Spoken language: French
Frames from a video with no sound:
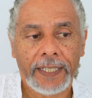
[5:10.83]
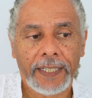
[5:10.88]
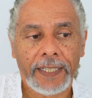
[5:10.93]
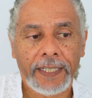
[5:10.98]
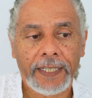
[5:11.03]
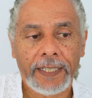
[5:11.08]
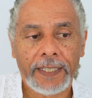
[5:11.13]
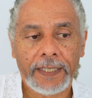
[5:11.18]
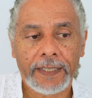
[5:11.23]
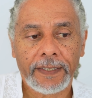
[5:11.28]

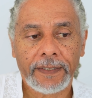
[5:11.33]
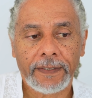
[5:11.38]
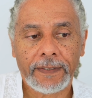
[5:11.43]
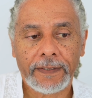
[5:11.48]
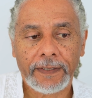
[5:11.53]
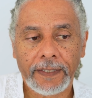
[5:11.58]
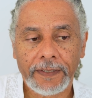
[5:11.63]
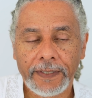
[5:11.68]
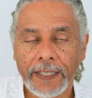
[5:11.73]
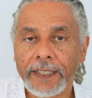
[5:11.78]
Et
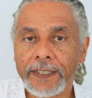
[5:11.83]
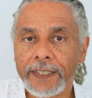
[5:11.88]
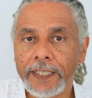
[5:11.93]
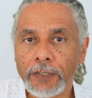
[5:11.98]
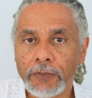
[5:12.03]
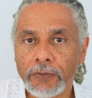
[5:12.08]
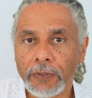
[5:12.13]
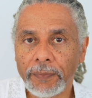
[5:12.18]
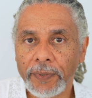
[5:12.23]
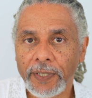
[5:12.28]
cette
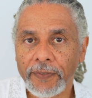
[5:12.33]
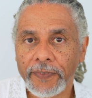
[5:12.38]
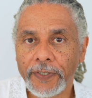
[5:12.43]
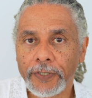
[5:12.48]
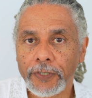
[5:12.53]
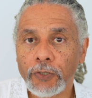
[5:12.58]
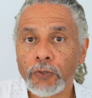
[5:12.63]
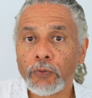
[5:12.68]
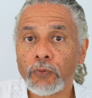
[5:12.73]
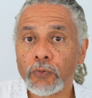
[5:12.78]
année
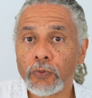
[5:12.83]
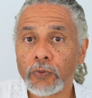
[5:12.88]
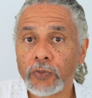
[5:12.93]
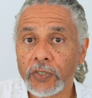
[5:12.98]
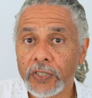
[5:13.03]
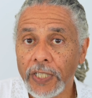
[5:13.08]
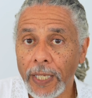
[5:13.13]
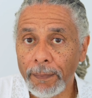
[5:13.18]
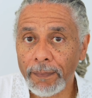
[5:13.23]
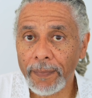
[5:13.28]
2022
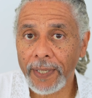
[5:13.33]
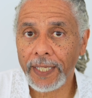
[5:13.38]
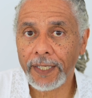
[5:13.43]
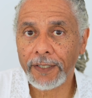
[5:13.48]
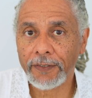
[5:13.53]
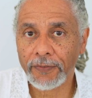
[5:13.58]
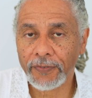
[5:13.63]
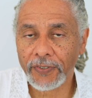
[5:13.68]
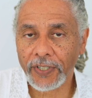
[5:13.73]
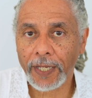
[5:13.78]
nous
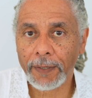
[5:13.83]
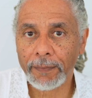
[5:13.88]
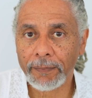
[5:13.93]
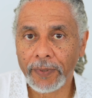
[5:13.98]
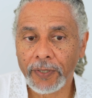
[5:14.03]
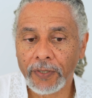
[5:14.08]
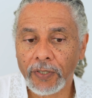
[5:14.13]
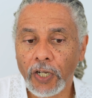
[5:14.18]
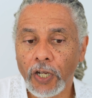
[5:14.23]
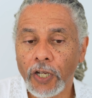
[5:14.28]
amène
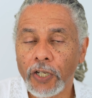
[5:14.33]
vraiment